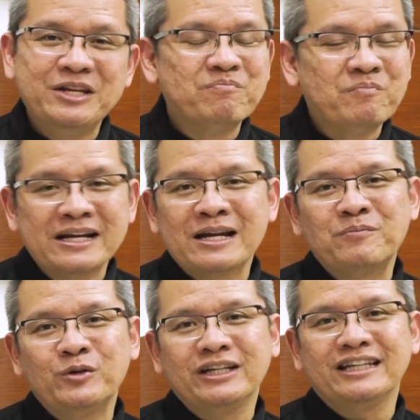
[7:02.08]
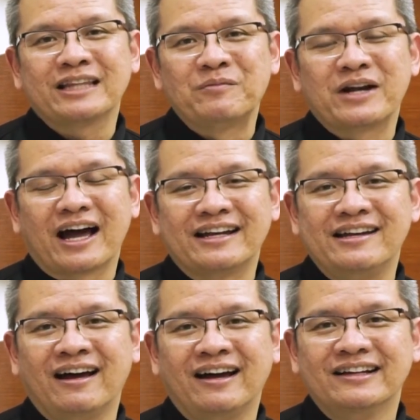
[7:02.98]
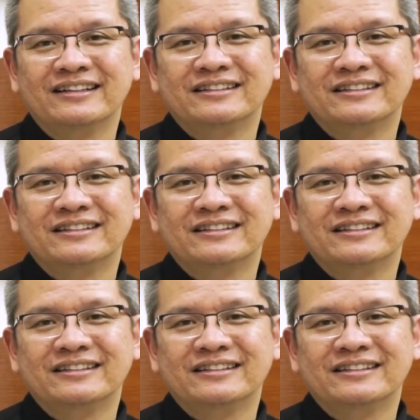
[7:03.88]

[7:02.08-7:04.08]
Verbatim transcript: dimanapun kita berada,